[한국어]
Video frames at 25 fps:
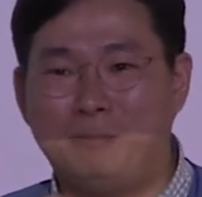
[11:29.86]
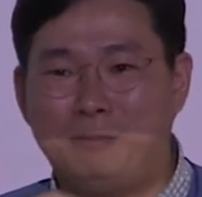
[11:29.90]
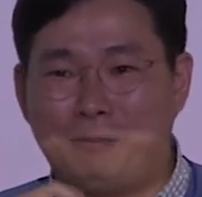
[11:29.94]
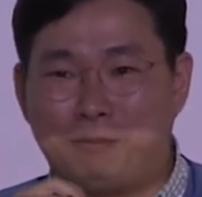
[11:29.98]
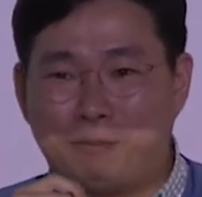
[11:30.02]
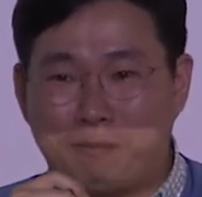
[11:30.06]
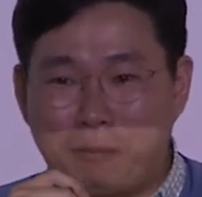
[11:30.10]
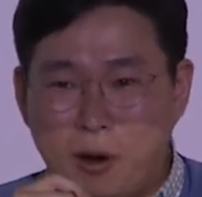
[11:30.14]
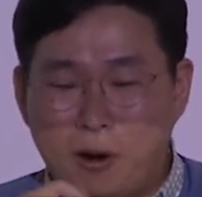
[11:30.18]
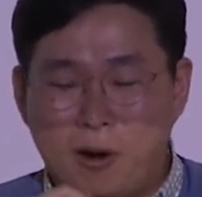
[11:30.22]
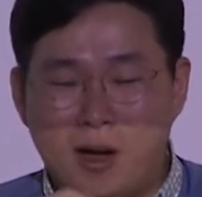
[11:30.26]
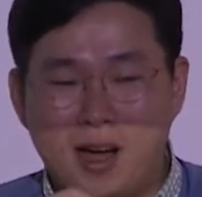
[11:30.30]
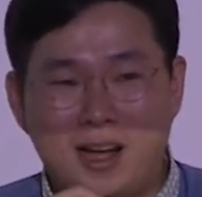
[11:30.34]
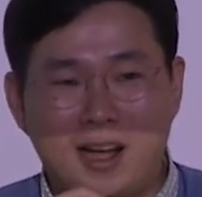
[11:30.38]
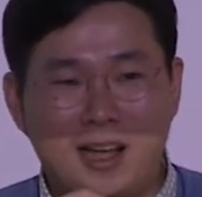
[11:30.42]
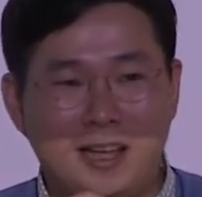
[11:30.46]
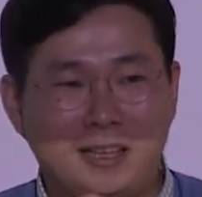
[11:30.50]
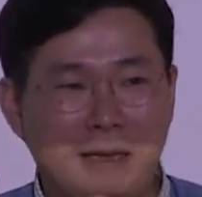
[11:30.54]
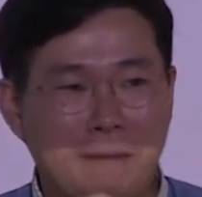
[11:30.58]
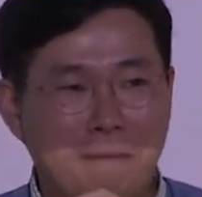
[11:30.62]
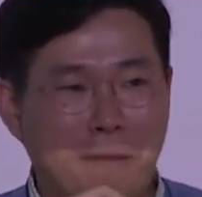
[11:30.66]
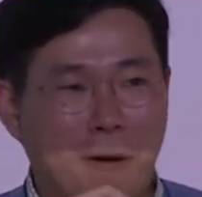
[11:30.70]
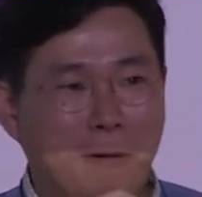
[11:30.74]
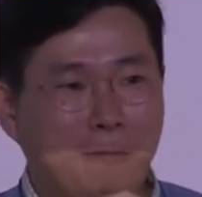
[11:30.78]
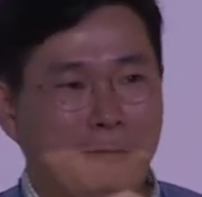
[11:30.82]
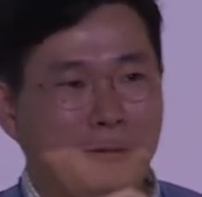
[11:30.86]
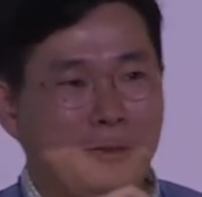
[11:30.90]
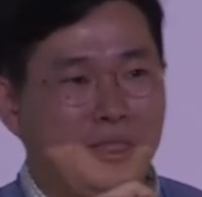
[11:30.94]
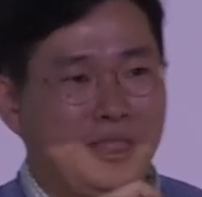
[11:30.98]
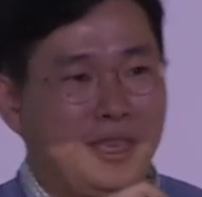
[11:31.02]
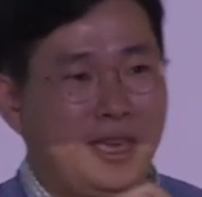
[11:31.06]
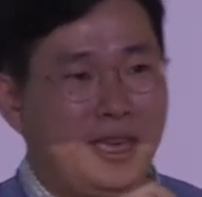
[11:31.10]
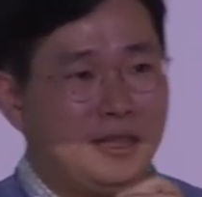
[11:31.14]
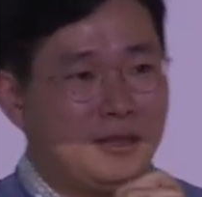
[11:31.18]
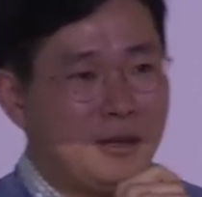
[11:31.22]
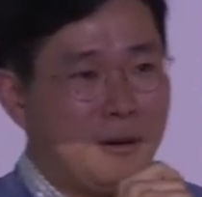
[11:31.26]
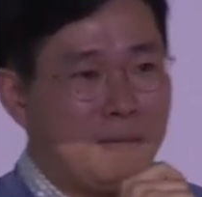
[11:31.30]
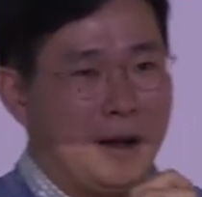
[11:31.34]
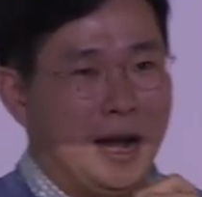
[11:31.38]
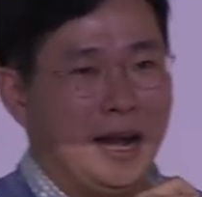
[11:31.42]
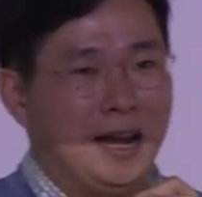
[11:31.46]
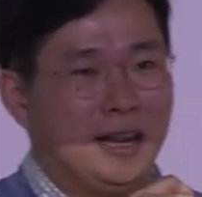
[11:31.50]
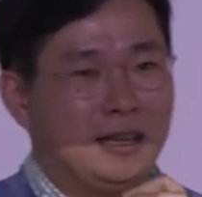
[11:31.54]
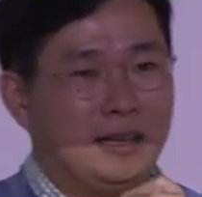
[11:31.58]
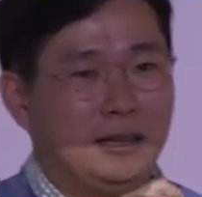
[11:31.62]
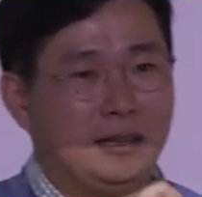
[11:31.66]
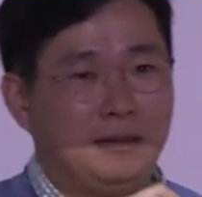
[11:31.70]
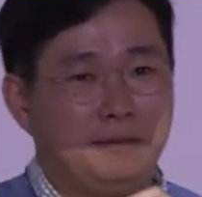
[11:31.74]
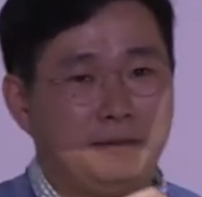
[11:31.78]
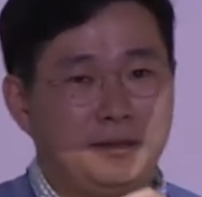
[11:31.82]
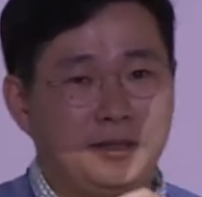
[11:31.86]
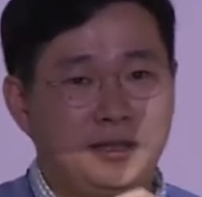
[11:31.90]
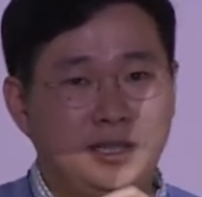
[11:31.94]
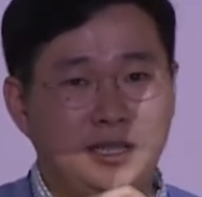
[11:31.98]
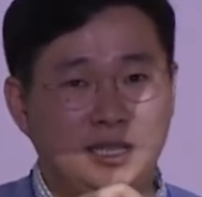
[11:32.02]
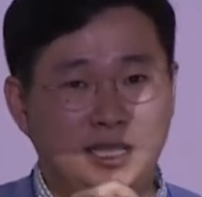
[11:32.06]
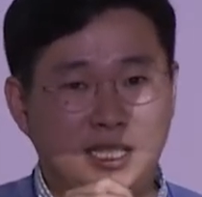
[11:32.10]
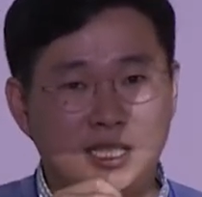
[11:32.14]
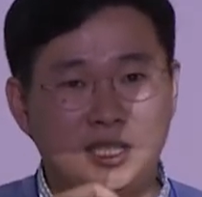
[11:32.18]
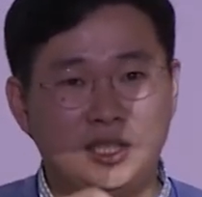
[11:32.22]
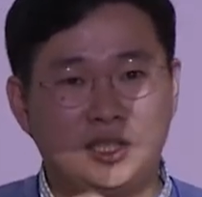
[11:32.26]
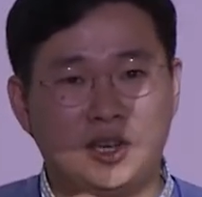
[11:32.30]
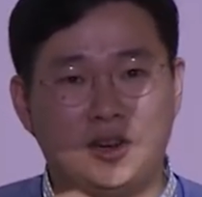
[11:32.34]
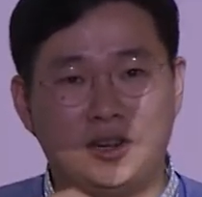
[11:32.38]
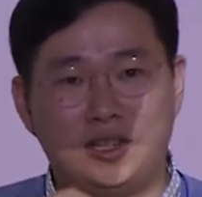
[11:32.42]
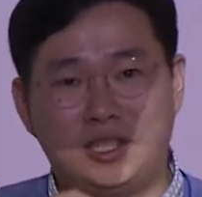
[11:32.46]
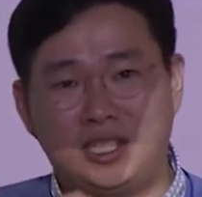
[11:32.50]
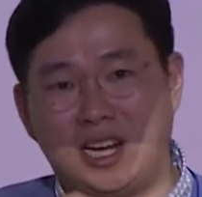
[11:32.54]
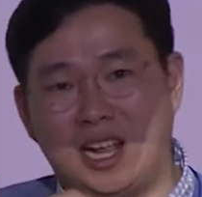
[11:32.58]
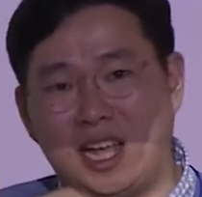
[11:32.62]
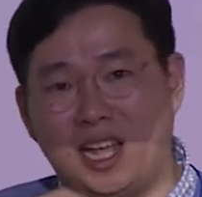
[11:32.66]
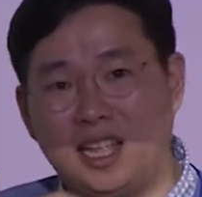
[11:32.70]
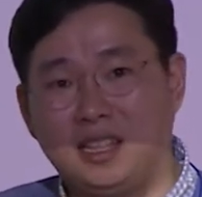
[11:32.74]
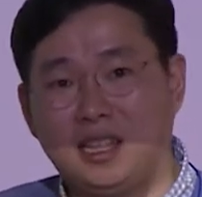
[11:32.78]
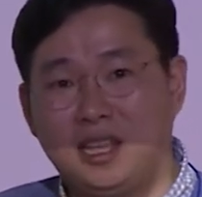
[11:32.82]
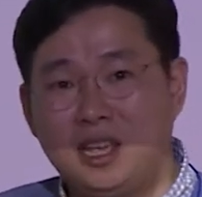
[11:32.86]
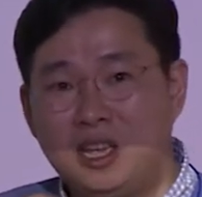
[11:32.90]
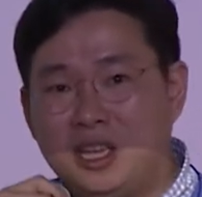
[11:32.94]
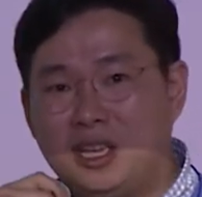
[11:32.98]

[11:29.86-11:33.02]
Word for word: 명확하게 법인에서 발급을 신청을 한